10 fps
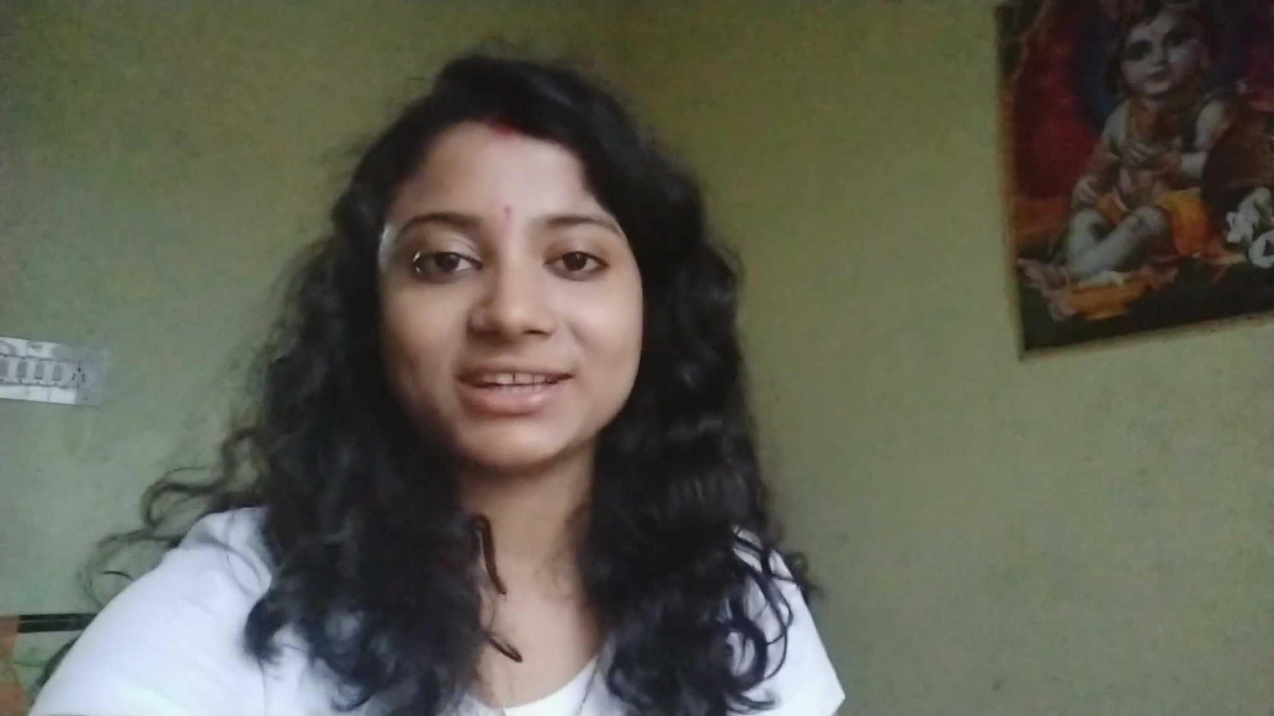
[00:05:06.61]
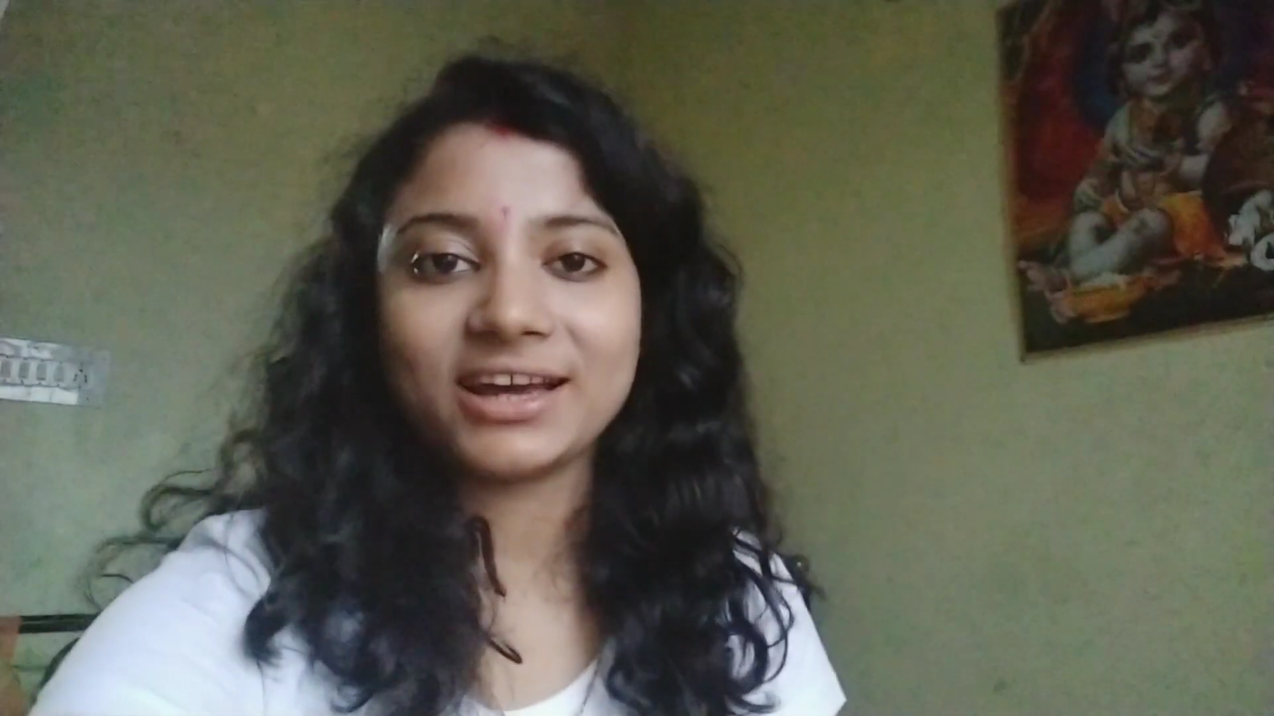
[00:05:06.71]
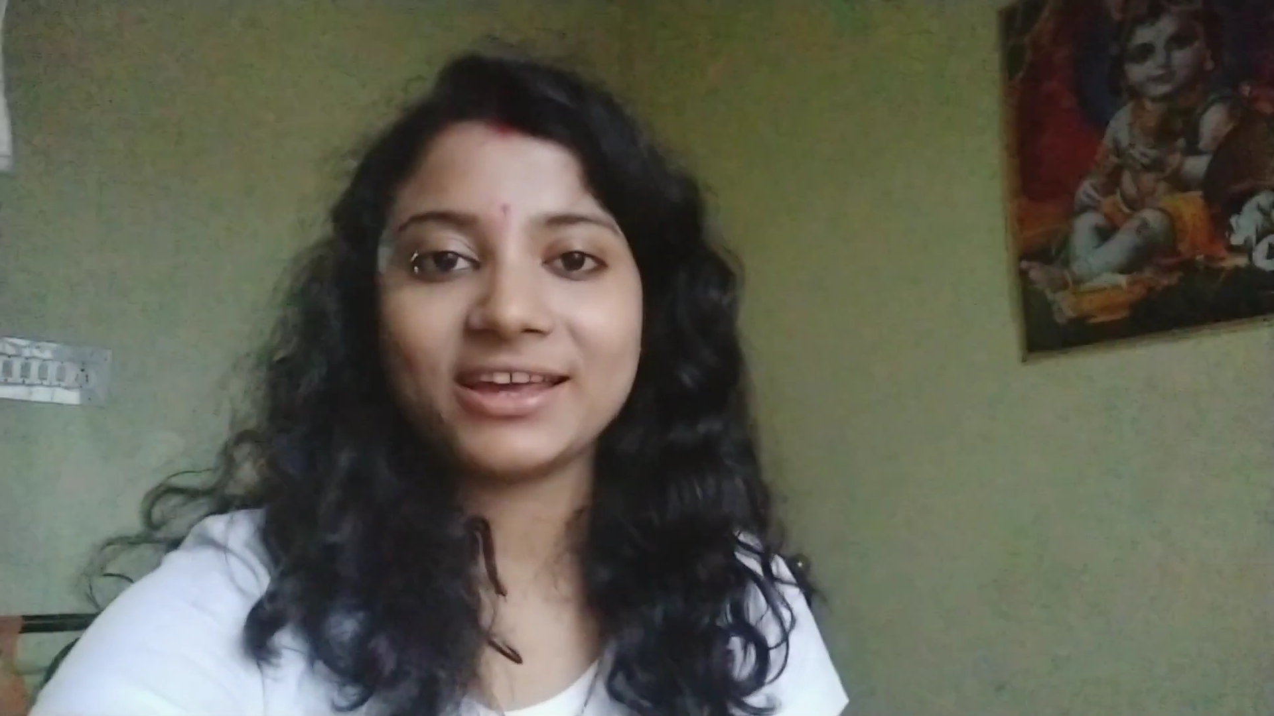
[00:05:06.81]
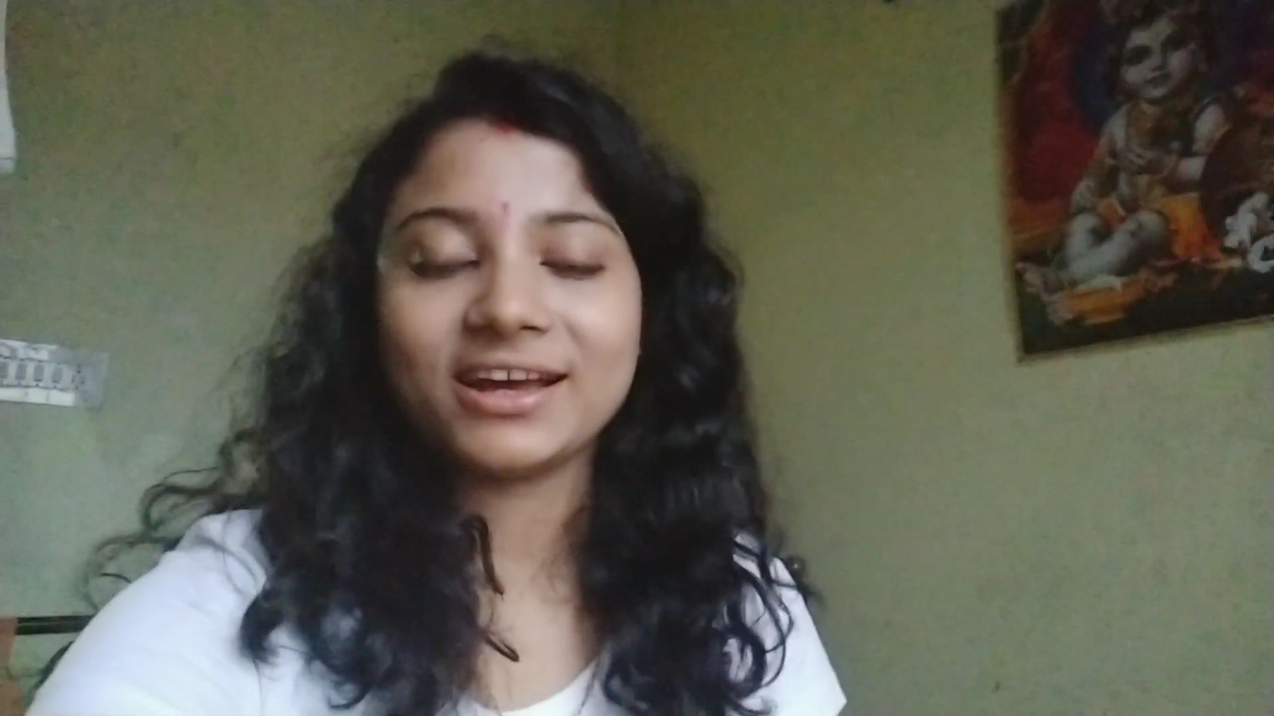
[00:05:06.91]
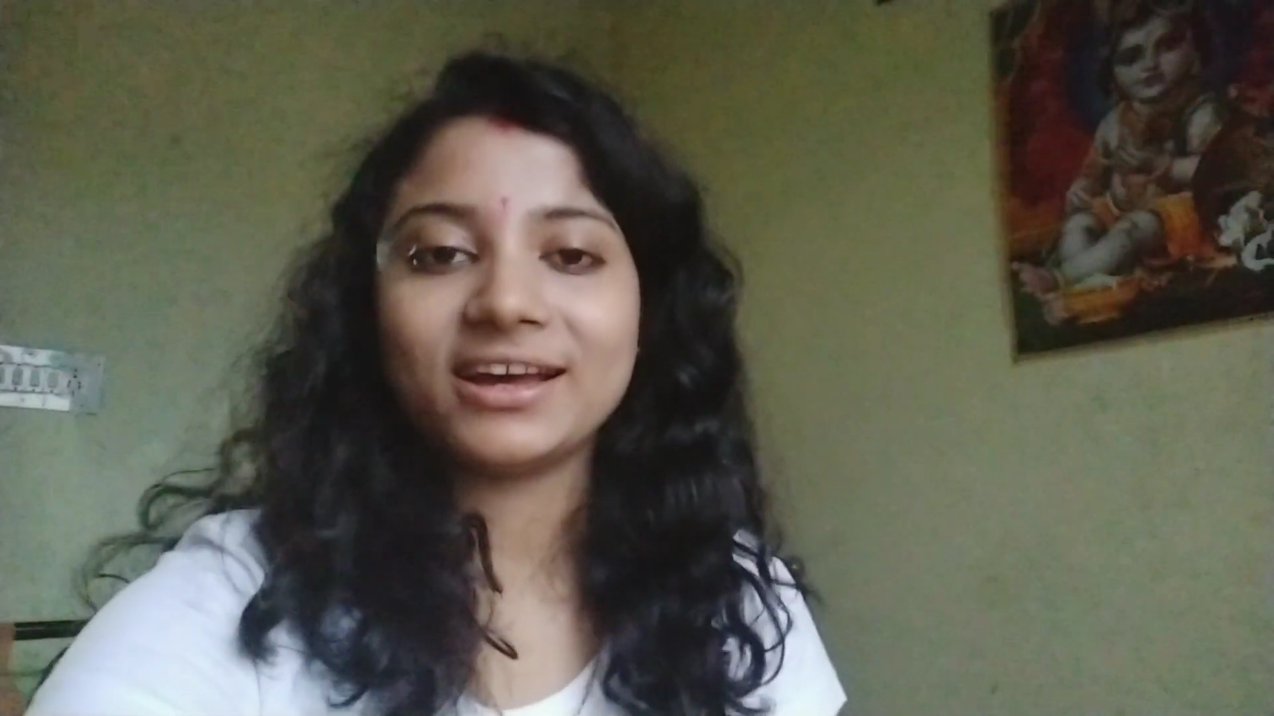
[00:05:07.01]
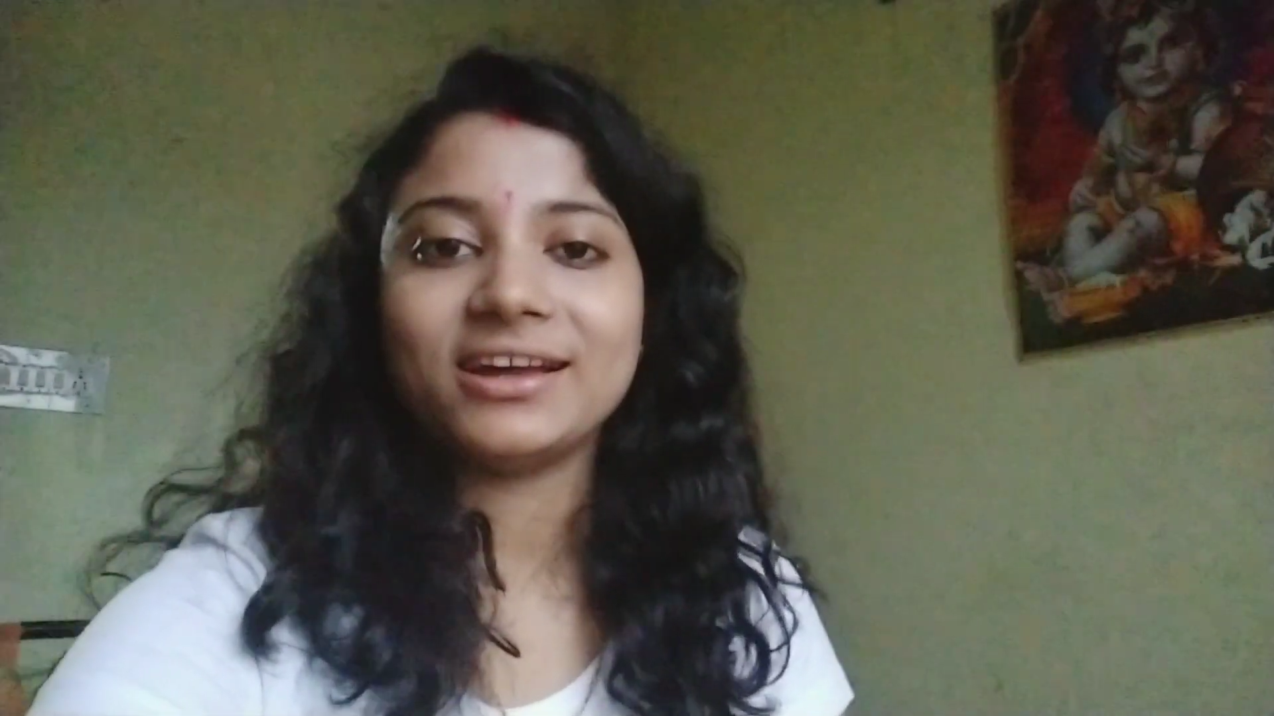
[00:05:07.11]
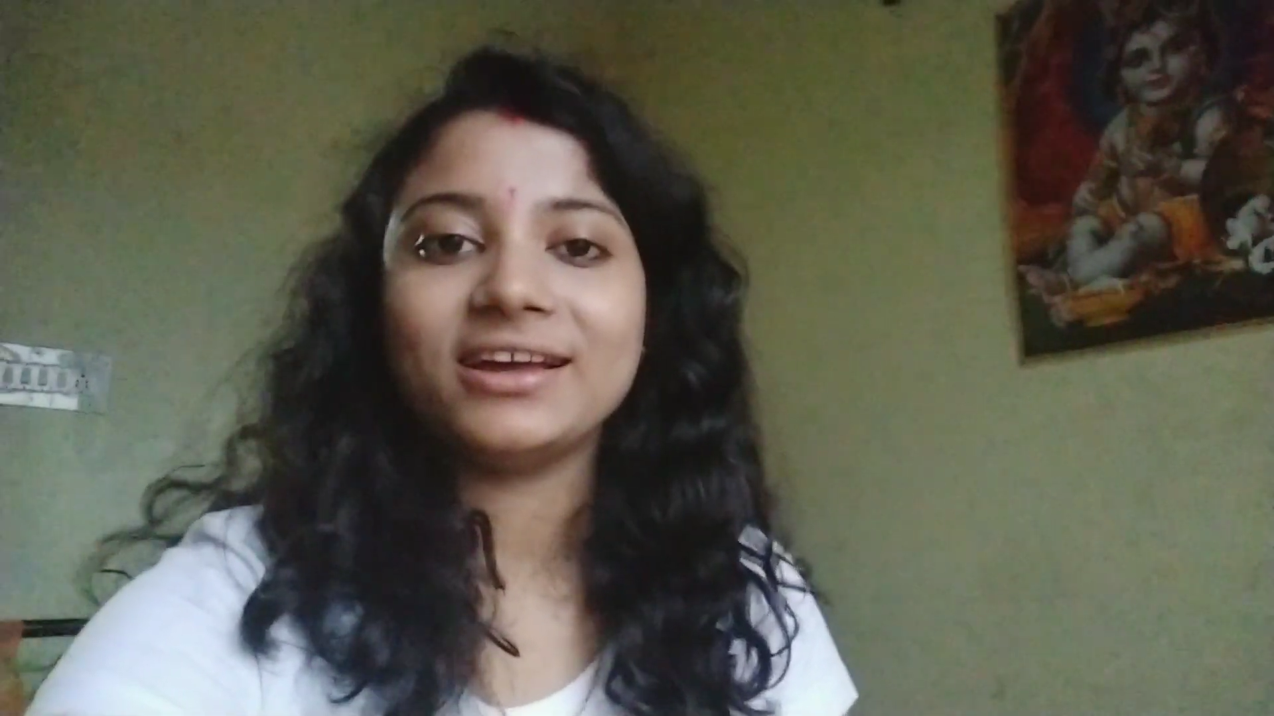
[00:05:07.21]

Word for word: मजा आया